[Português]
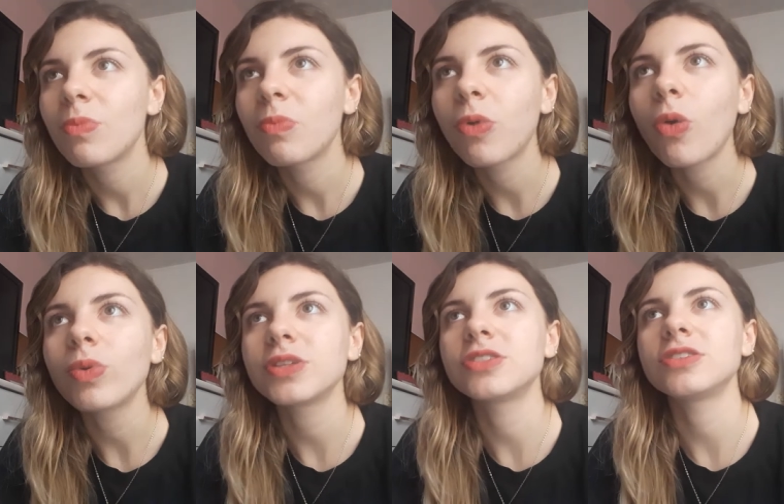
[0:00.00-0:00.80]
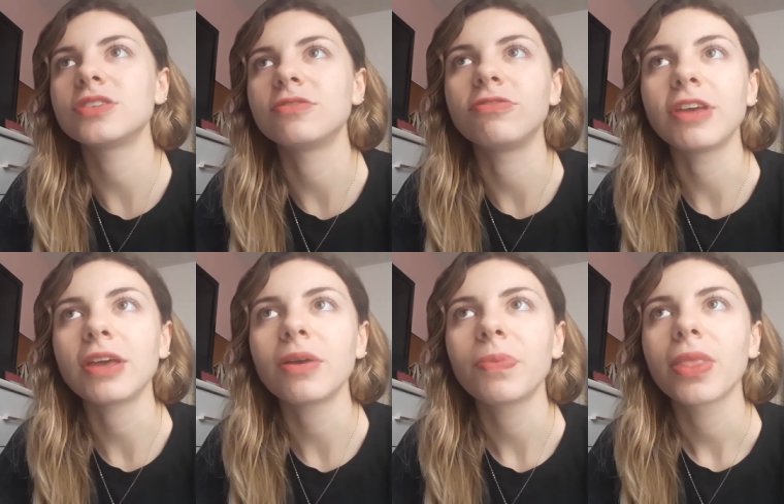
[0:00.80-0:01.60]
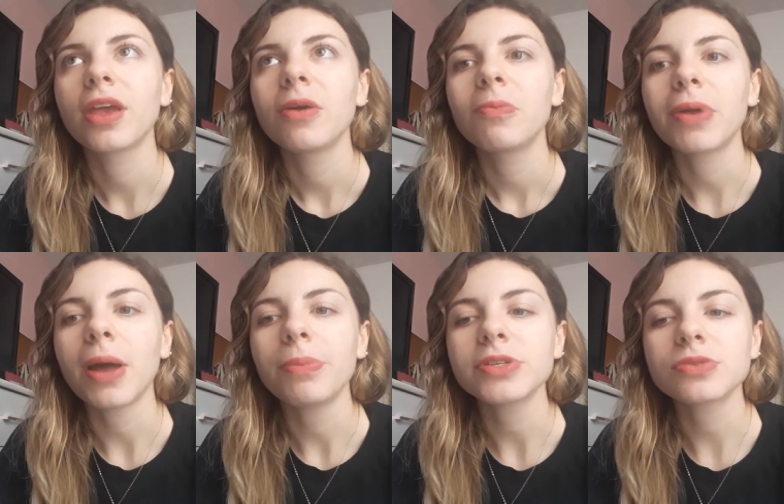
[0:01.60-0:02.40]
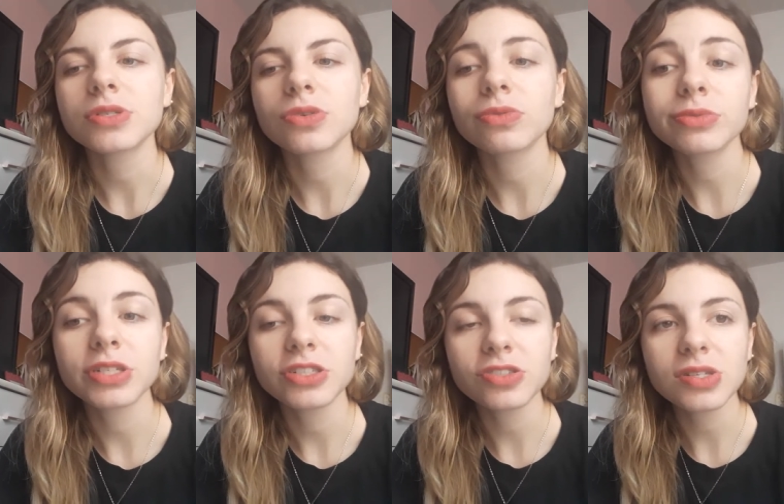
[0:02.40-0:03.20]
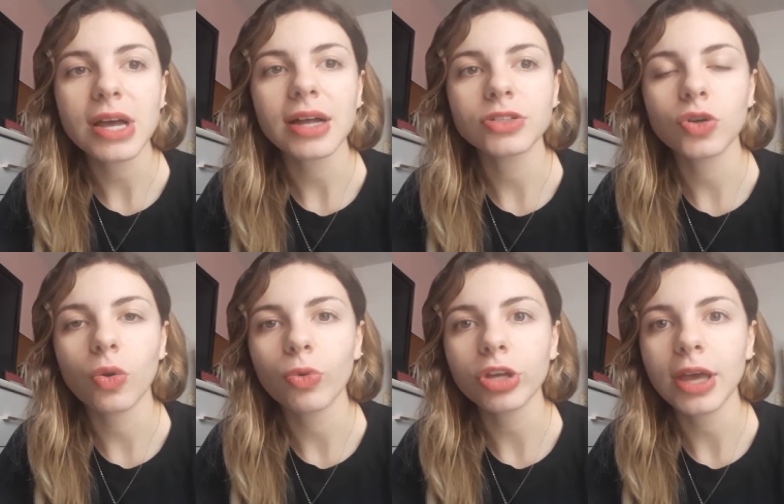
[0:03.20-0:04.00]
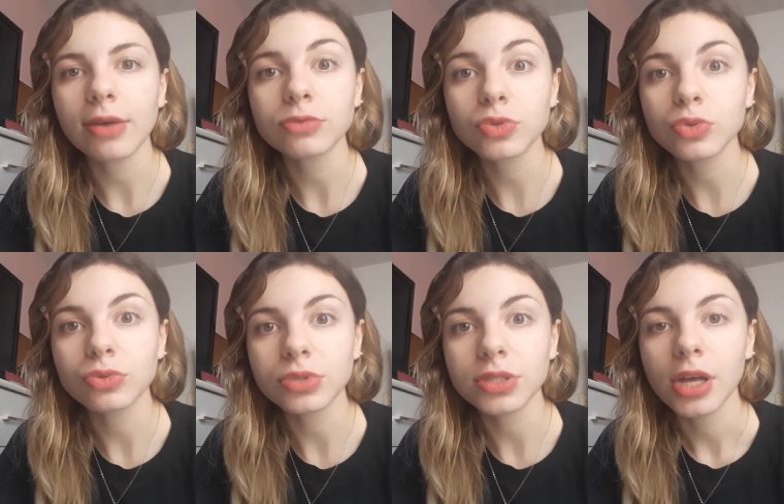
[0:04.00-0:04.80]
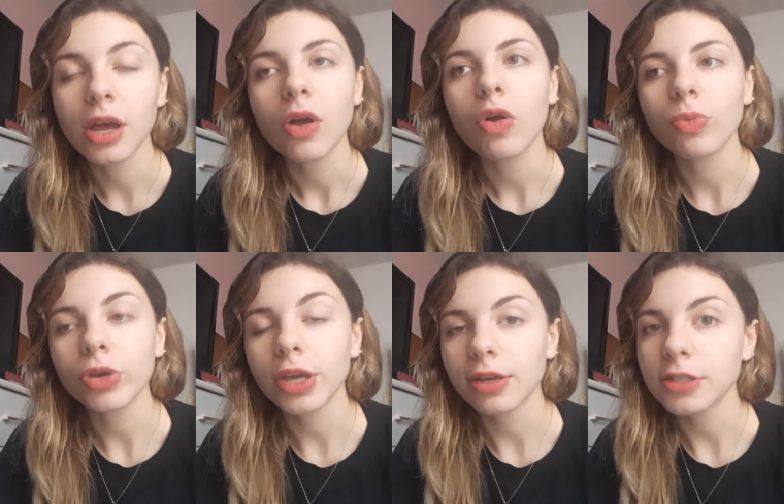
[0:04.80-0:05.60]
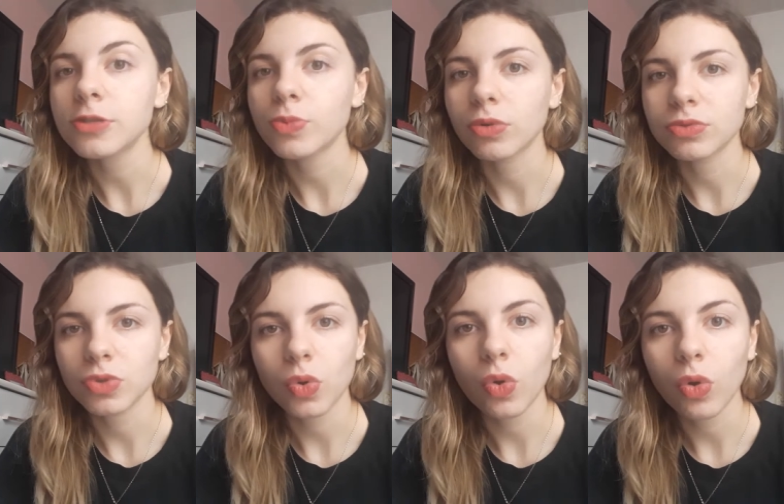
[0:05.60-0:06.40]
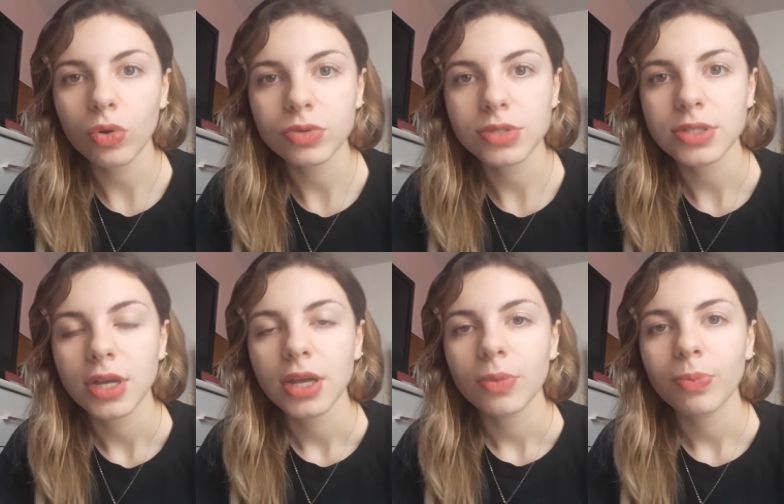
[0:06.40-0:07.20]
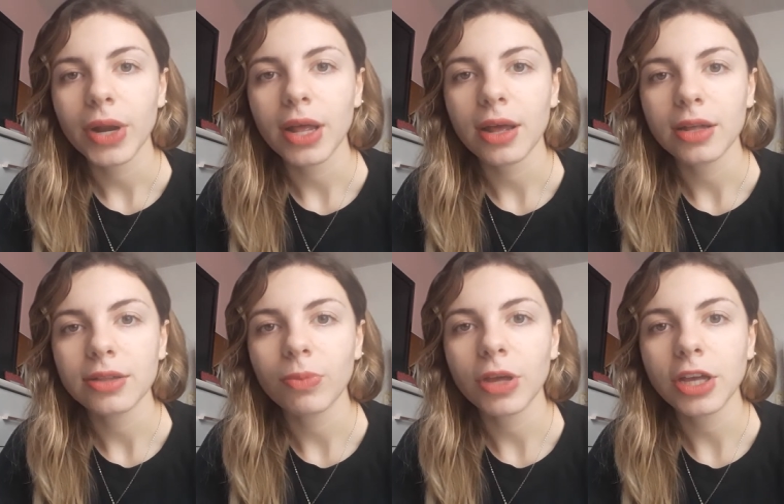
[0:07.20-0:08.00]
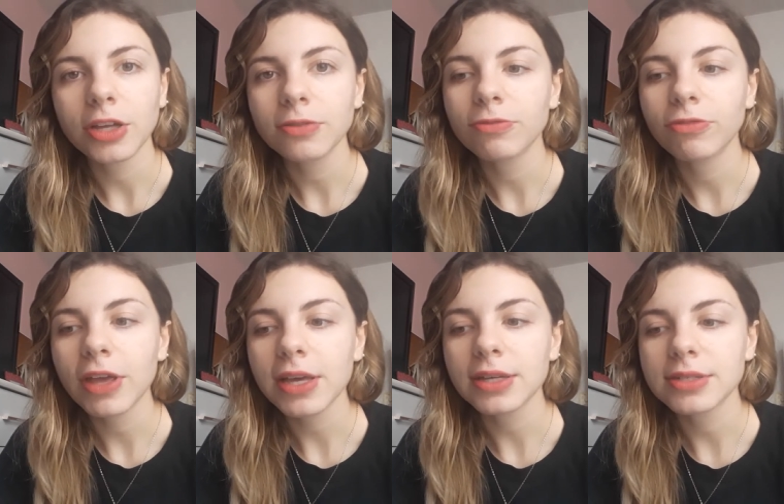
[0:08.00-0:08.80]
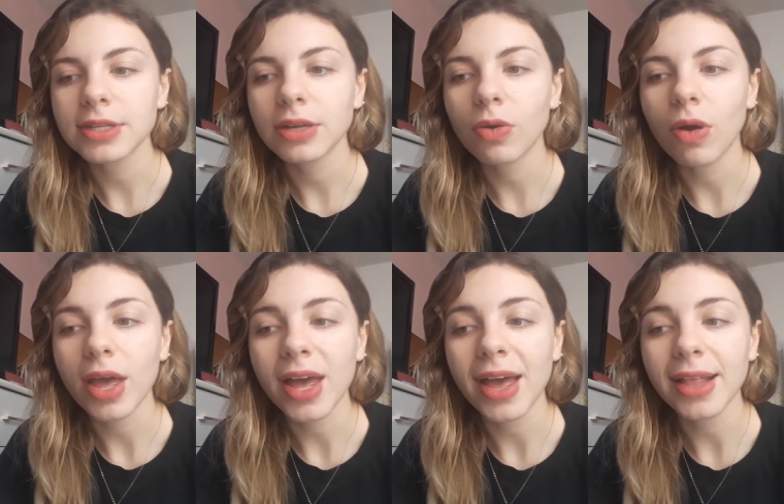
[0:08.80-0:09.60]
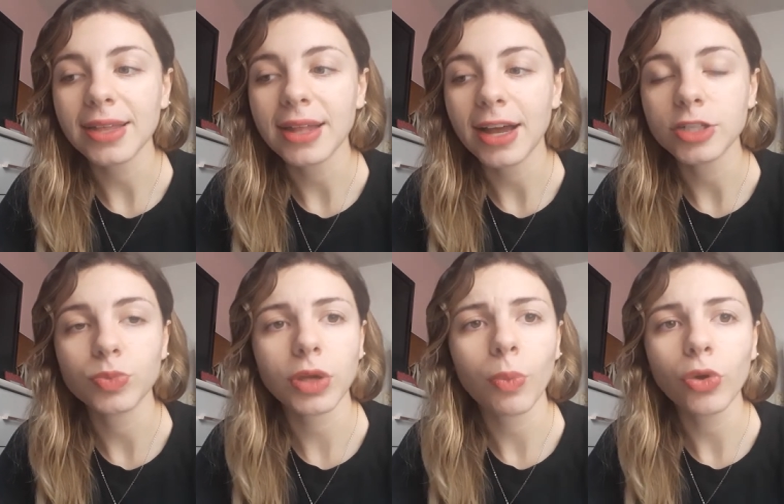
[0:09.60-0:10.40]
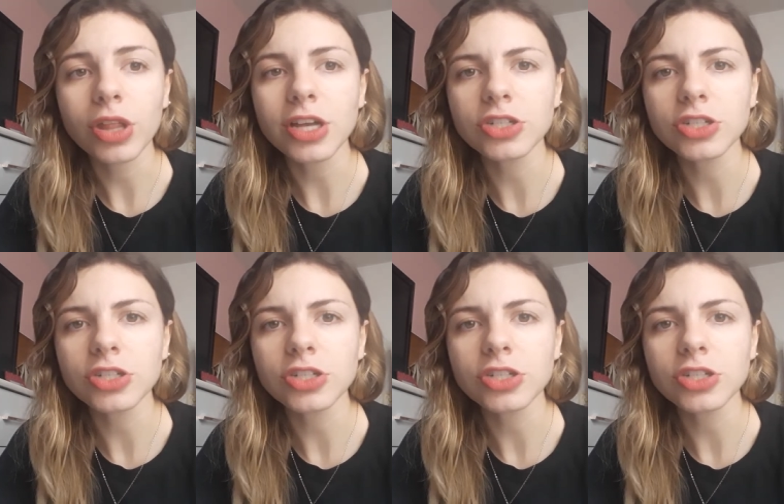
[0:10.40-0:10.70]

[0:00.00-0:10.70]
boa de ver para a pessoa se conscientizar de como que é o SUS, como que é esses pronto socorros para também ver assim qual é a realidade, porque muita